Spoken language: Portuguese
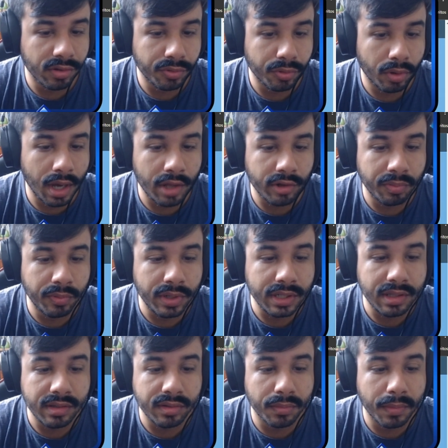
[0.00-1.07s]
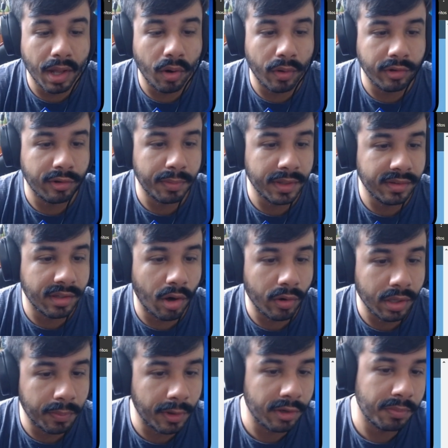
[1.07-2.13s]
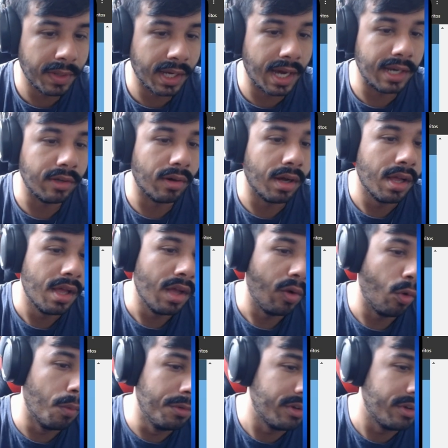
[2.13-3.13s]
são trocados por itens em uma loja especial que pode pegar ali, ó. Cubo